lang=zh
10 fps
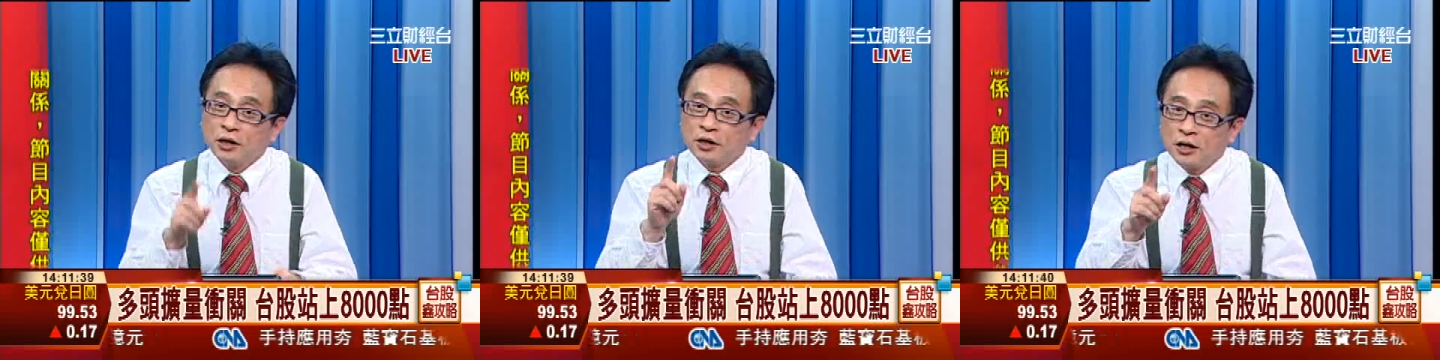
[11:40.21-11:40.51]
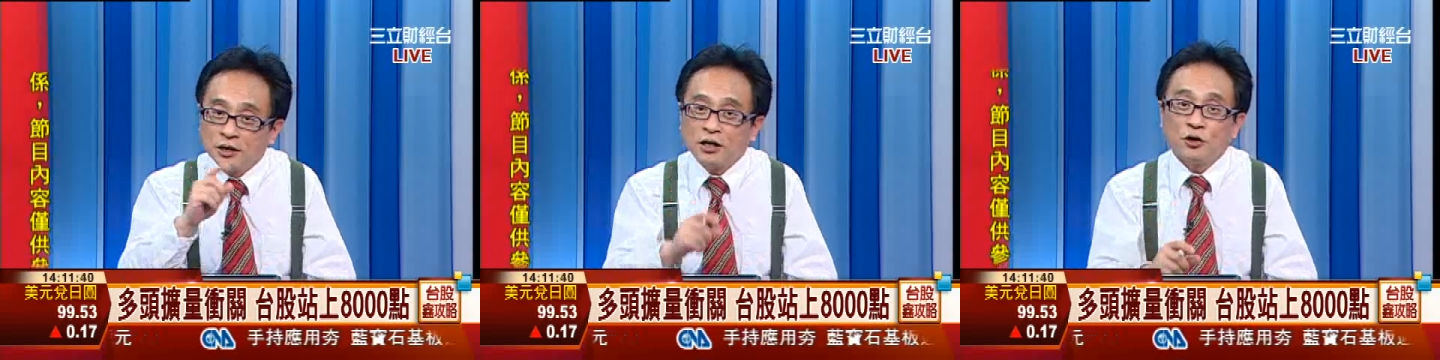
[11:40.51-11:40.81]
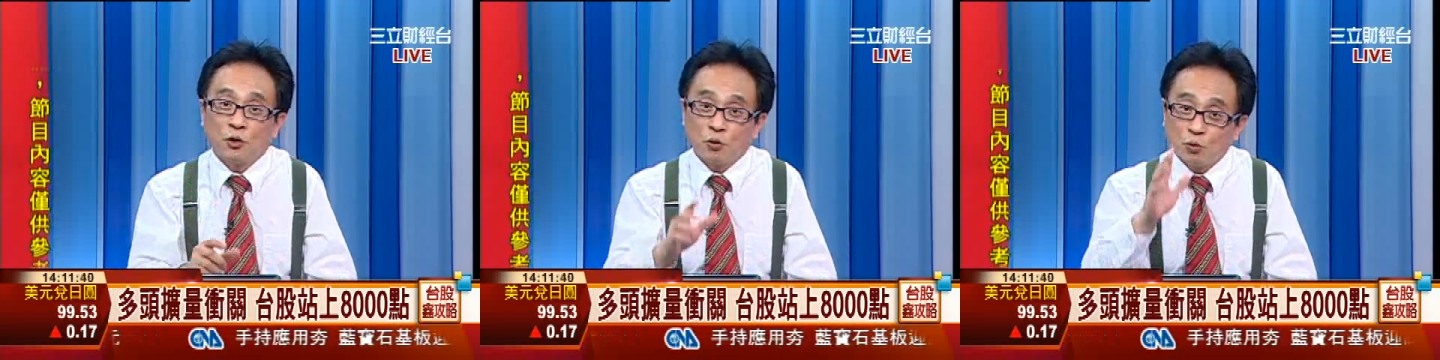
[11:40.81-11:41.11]
可能
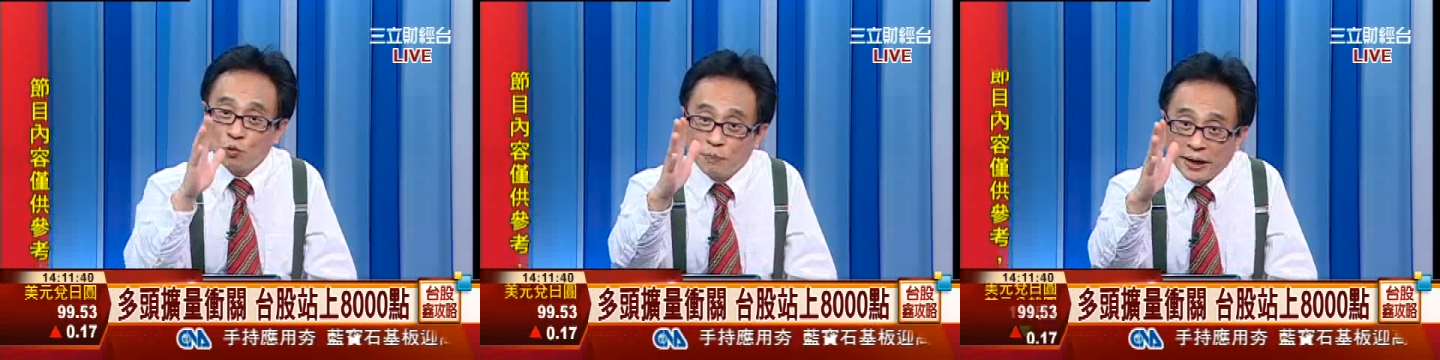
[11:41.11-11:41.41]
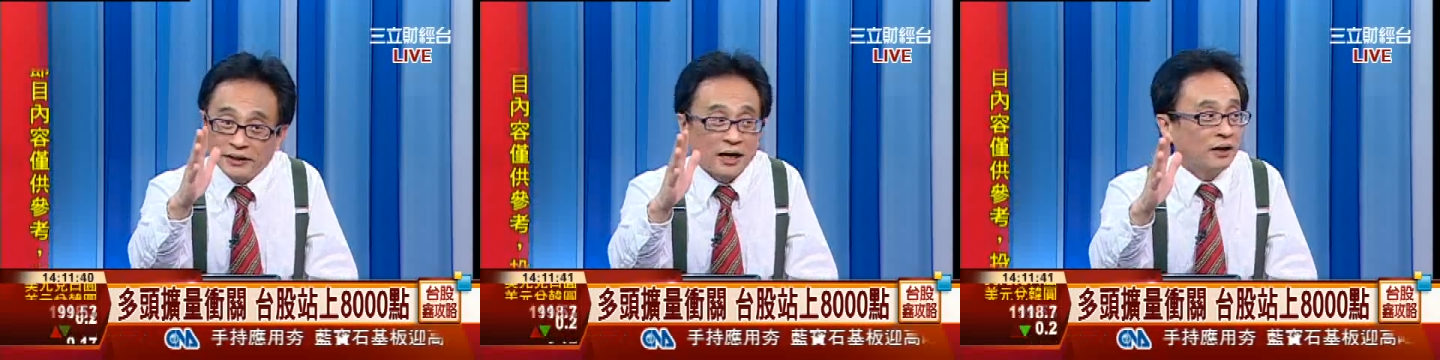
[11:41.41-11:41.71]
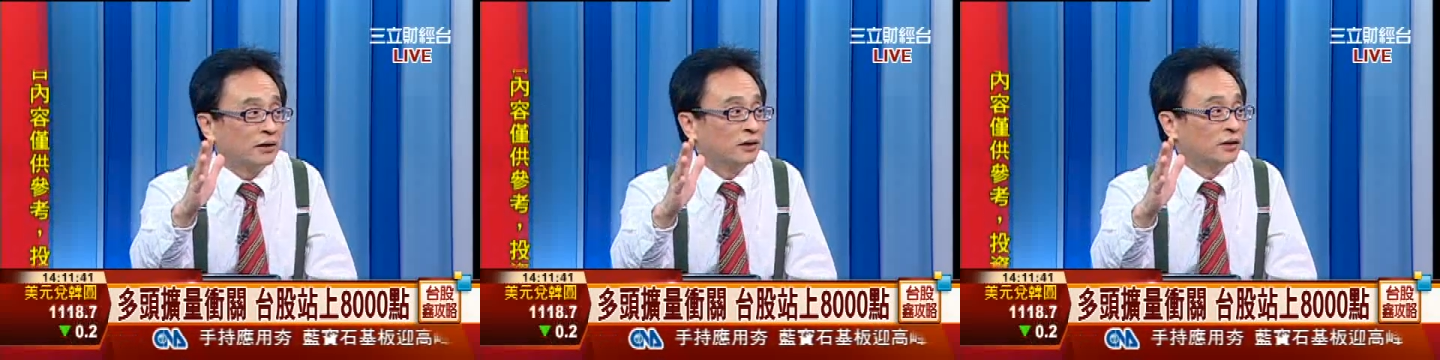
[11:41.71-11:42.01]
有五百档，
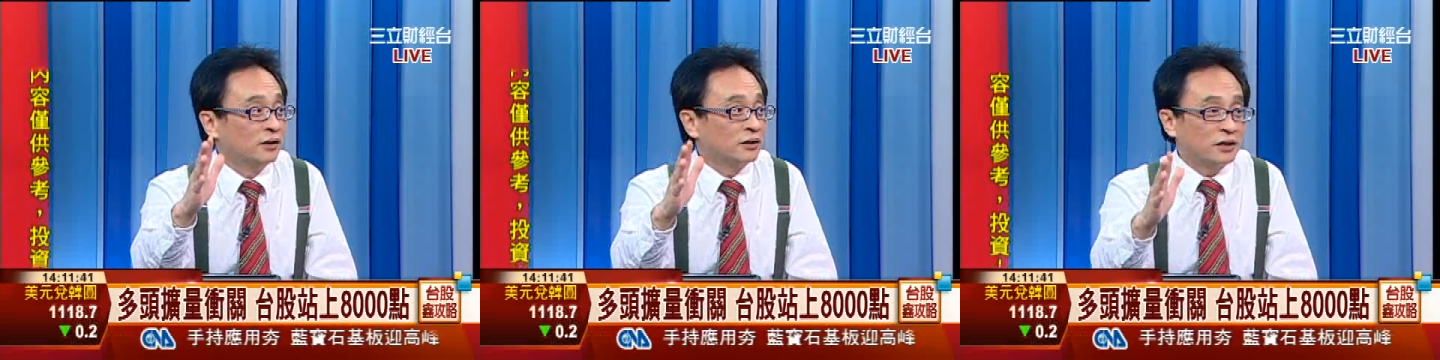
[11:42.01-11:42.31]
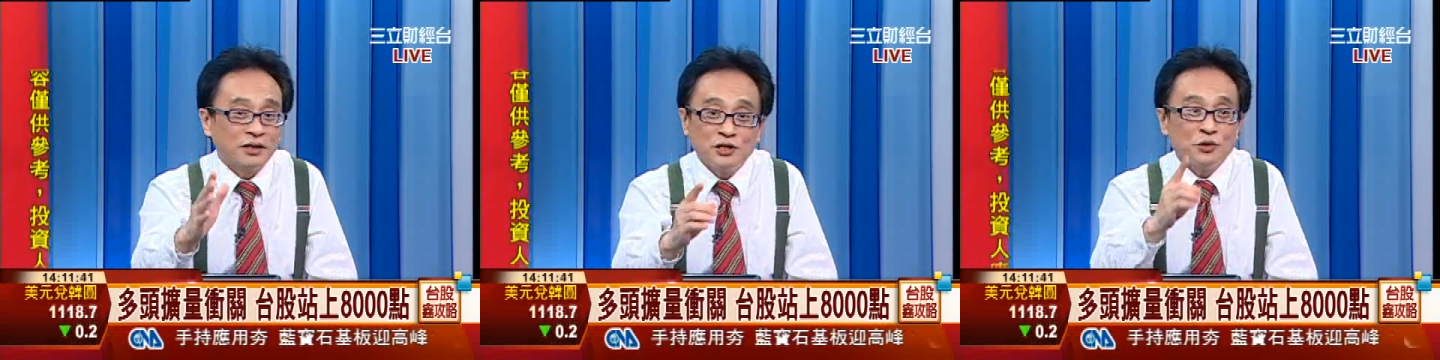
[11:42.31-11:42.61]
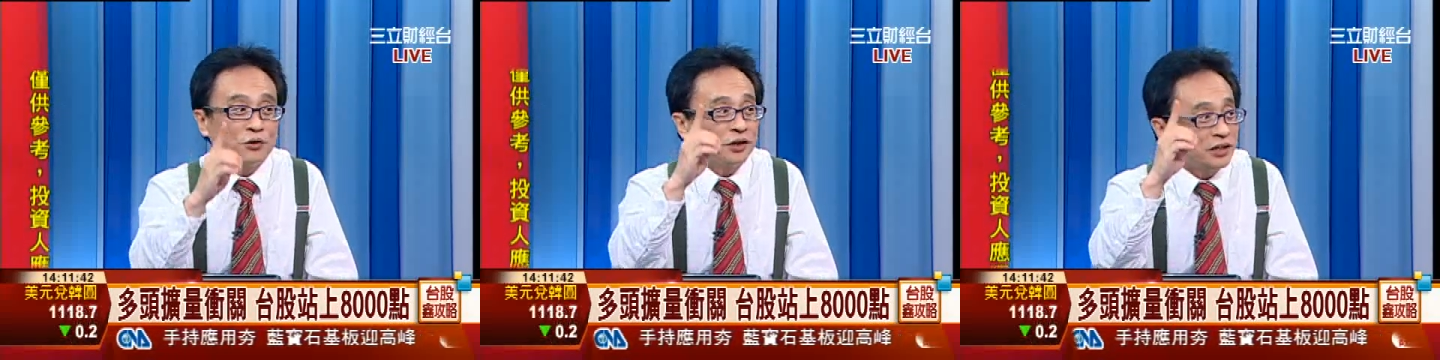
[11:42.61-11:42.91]
嗯，可能
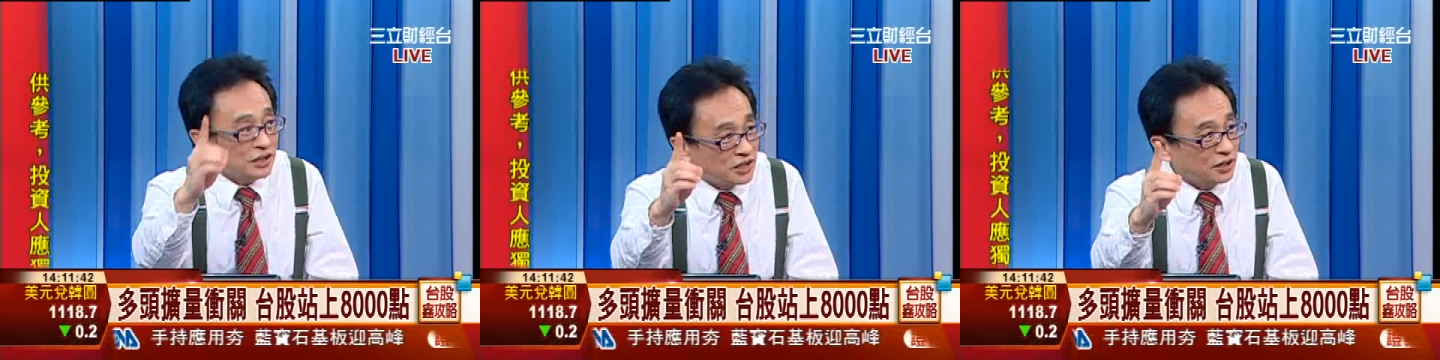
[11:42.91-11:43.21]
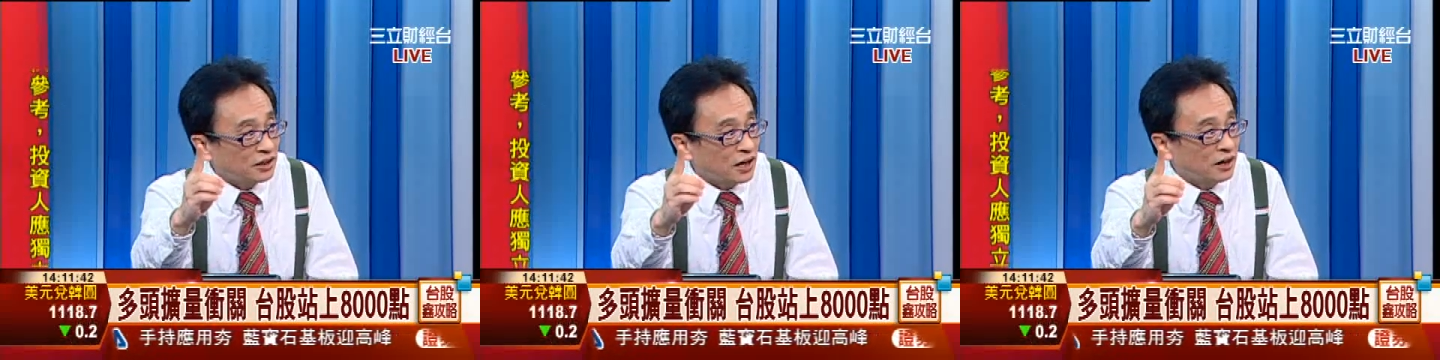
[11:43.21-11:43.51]
有一千档。